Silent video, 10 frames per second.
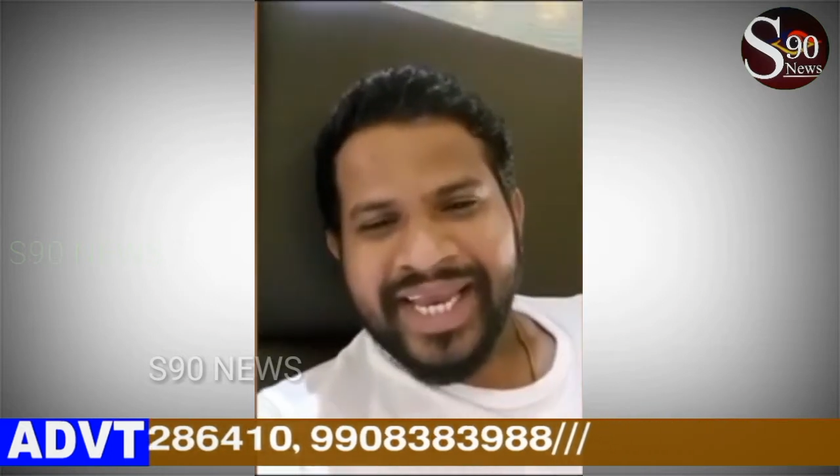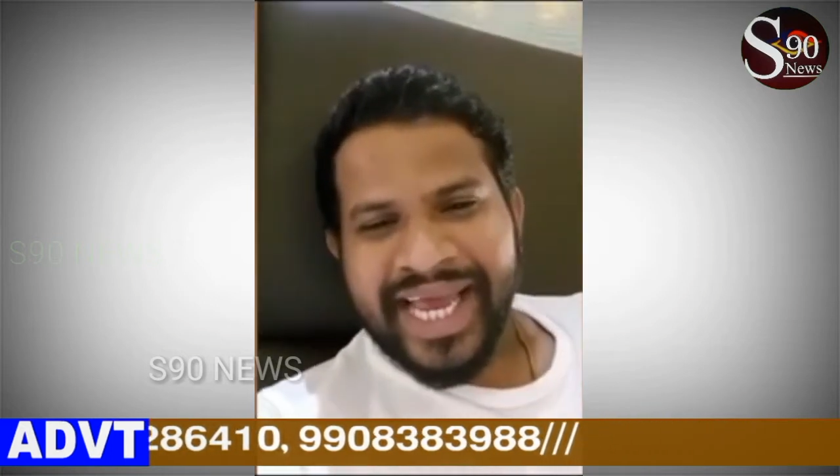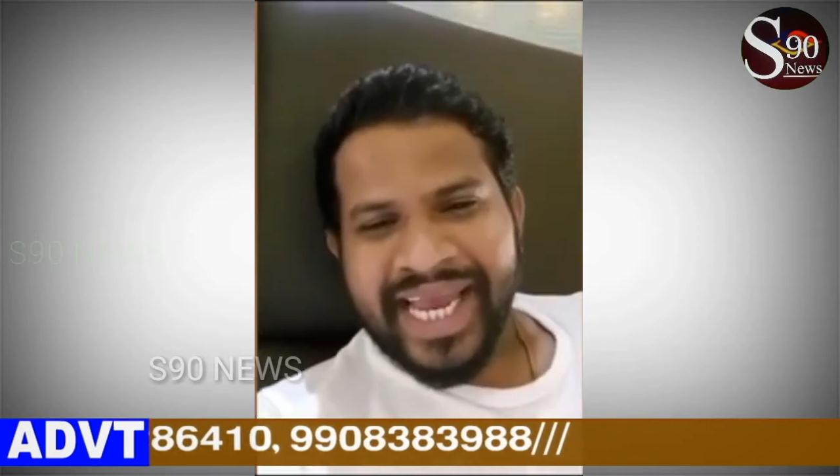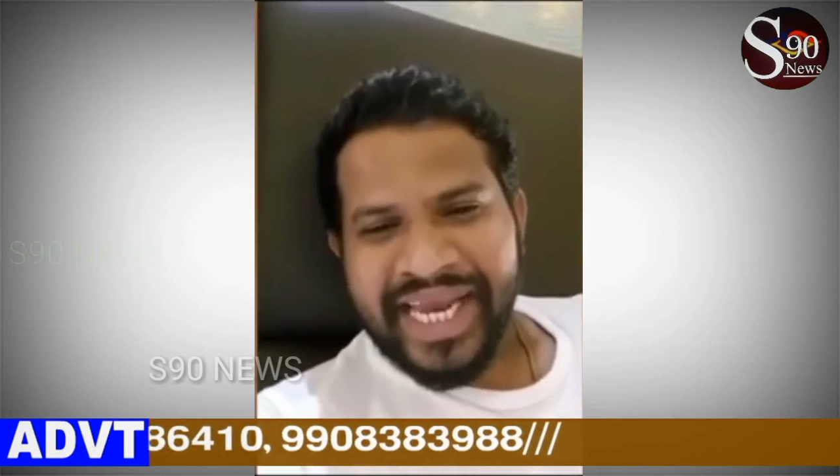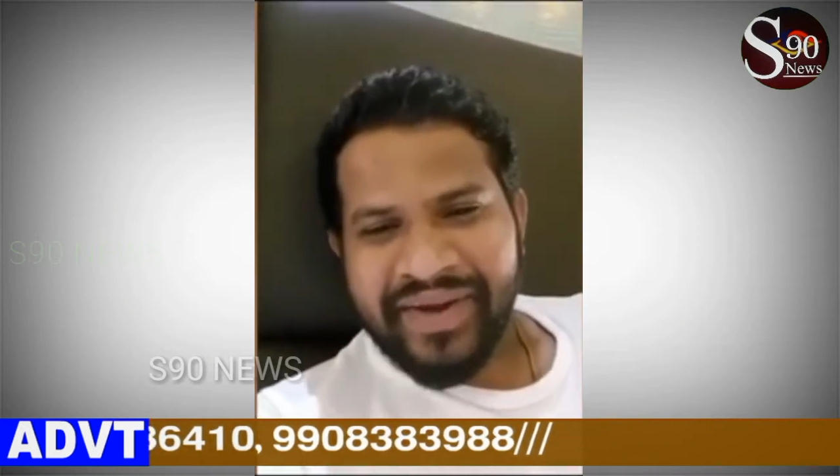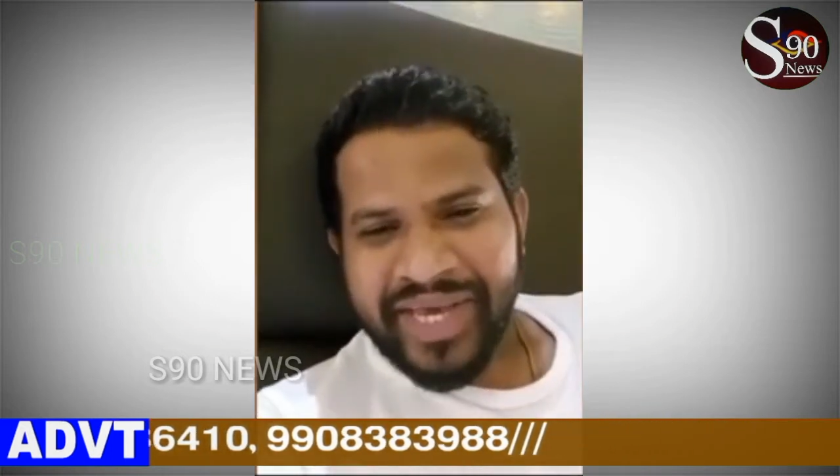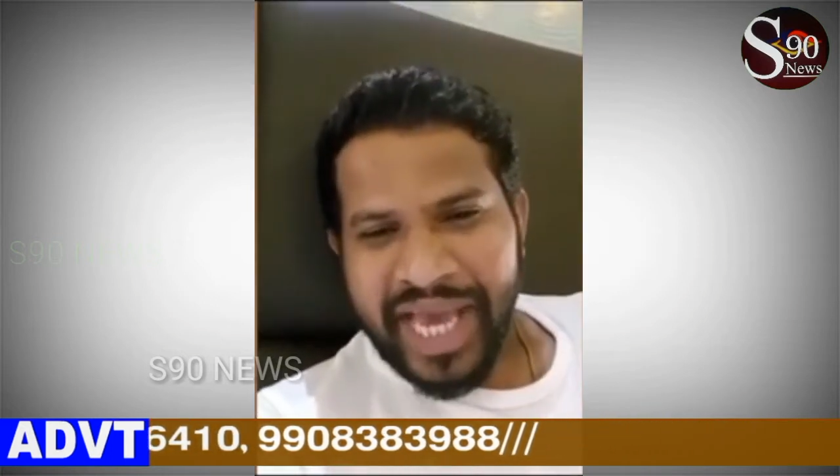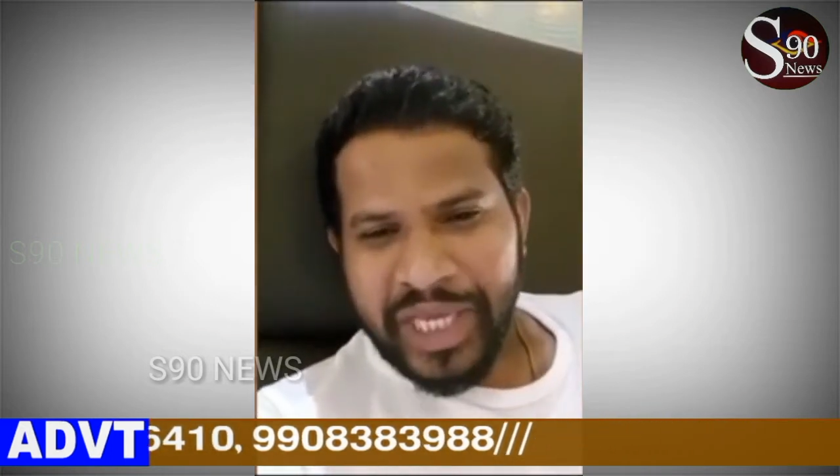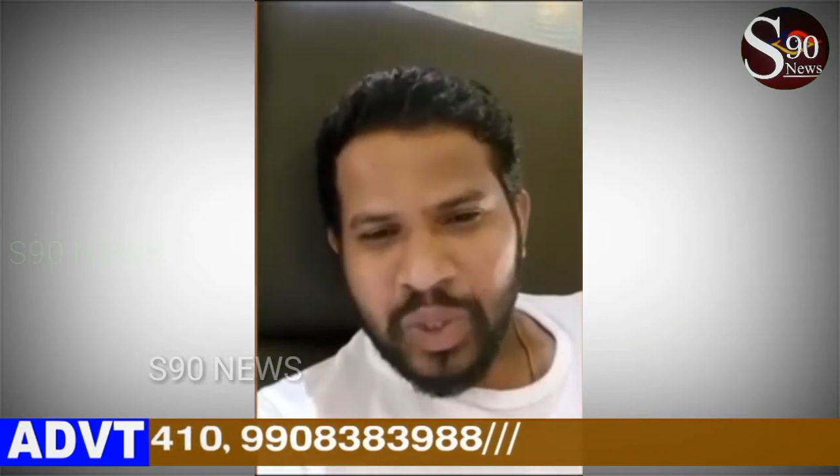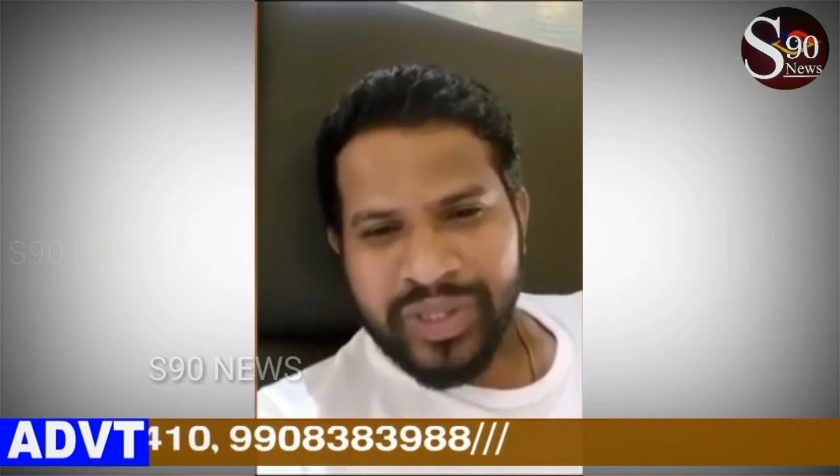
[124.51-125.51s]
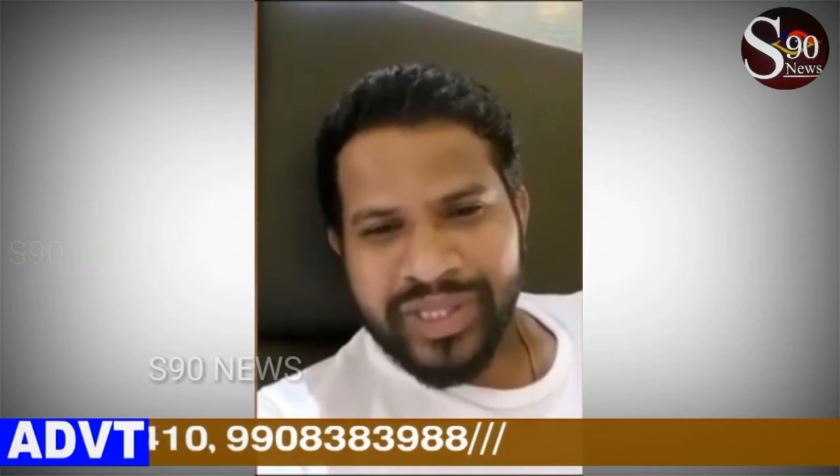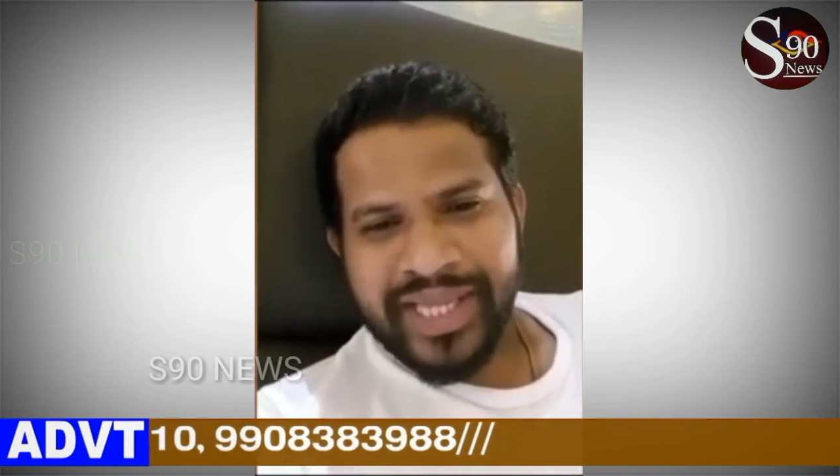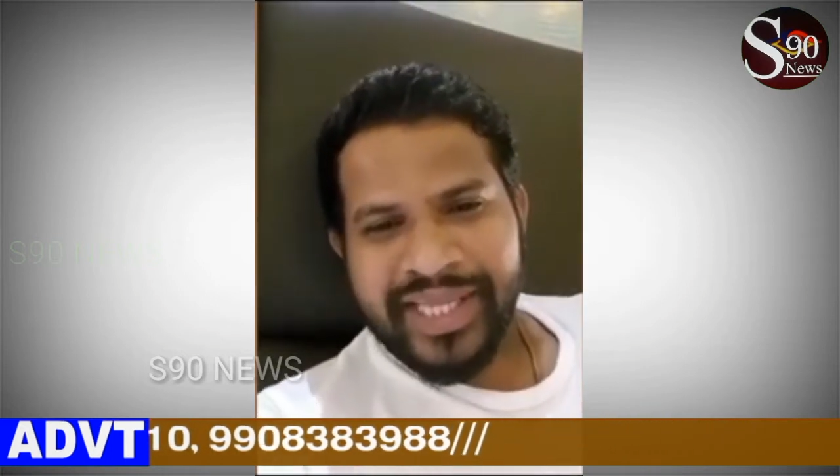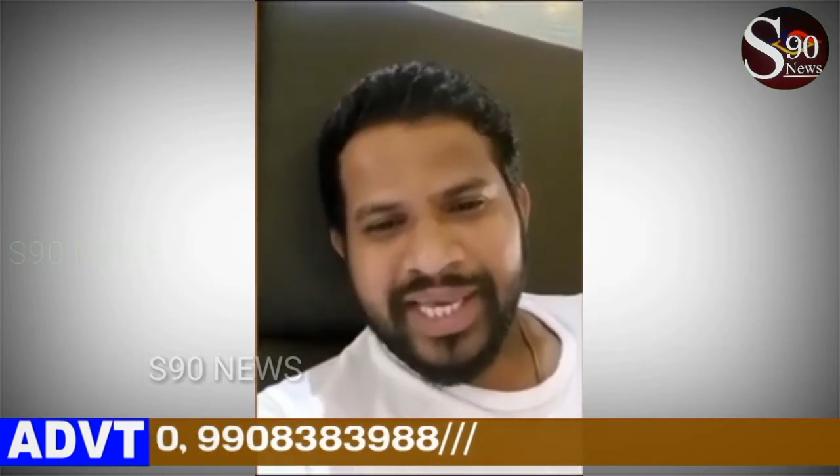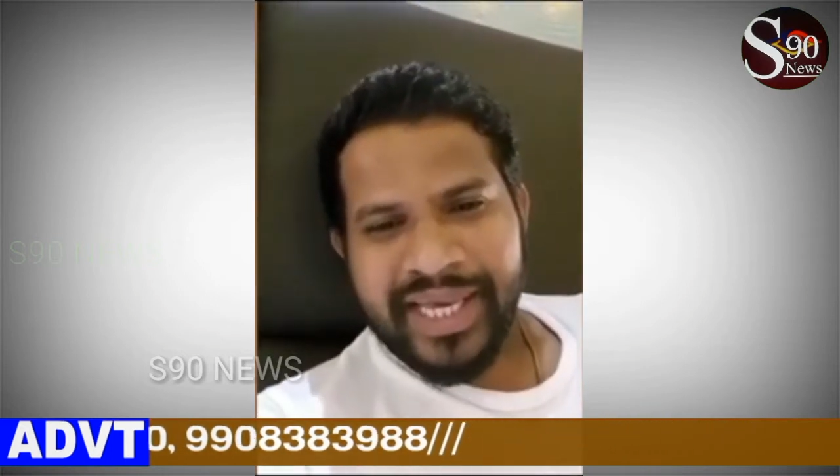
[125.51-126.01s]
నెల ఇరవై ఐదో
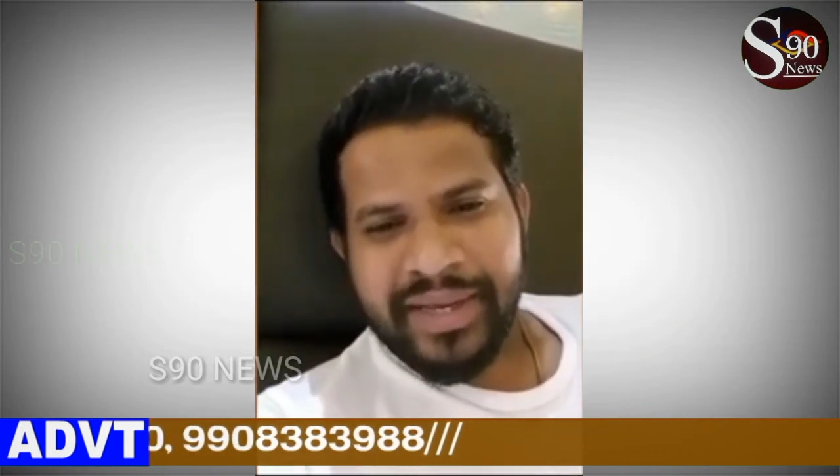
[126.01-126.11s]
తేదీ